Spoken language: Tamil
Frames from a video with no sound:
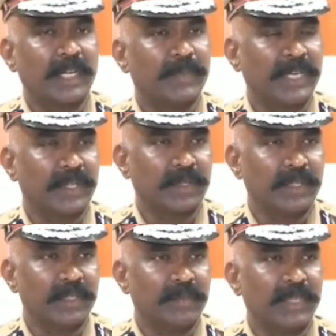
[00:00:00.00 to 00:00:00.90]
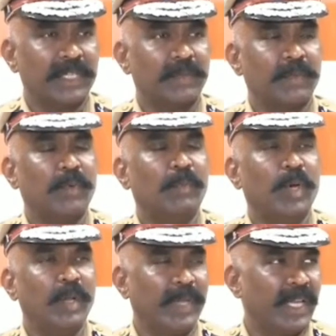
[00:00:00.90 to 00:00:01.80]
ட்ரை பண்ணிட்டு இருக்கிறோம் பட் இது
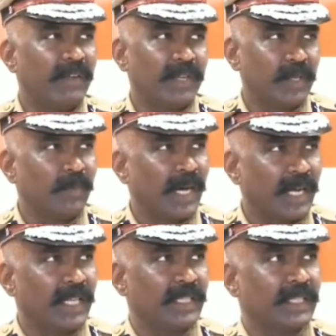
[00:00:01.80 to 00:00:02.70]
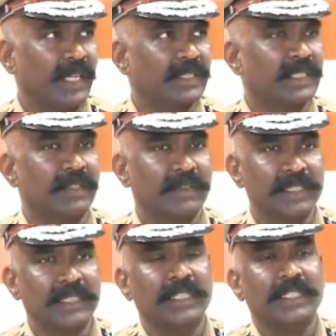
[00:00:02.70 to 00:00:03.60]
முழுமையாக அவங்க இன்னும் மாறலை அந்த கலாச்சாரம்
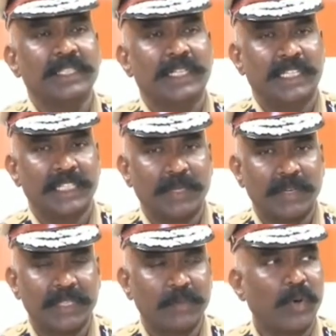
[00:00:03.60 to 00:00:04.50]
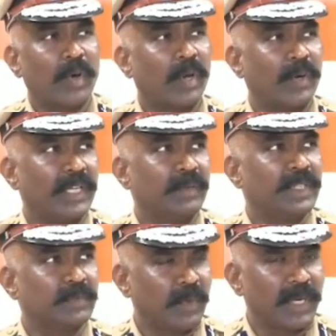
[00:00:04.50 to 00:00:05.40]
வந்து அதிகமாகவே இந்த ஓவர் லோடிங்
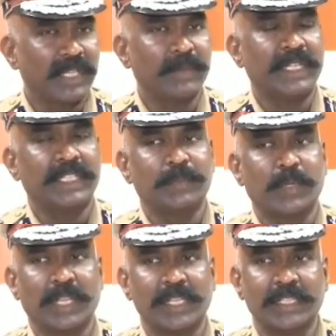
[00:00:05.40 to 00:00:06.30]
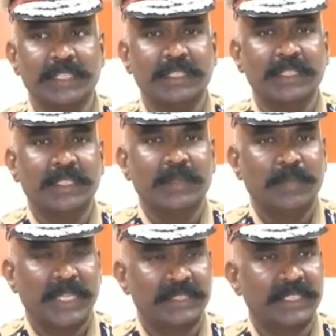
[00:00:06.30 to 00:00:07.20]
ப்ளஸ் ஓவர் அதிகமாக ஏற்றிட்டு போகிறது
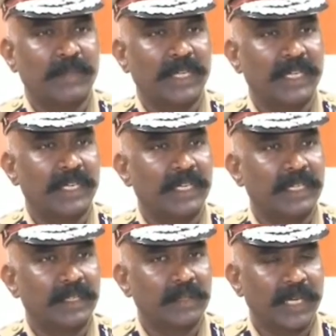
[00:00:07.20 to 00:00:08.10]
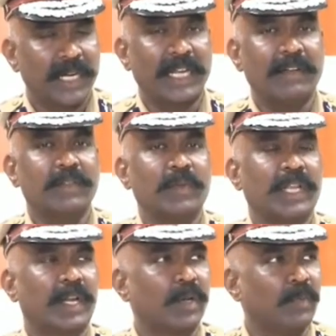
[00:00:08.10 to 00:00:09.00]
ப்ளஸ் நம்ம ரெகுலராக வந்து ஒரு
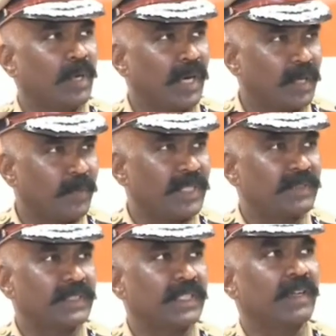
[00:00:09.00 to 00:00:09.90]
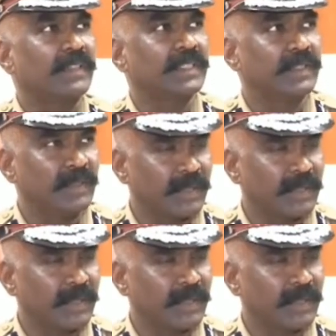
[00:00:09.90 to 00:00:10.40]
இரநூறு முந்நூறு ஆட்டோ பிடிச்சி வச்சு அவங்கள வச்சு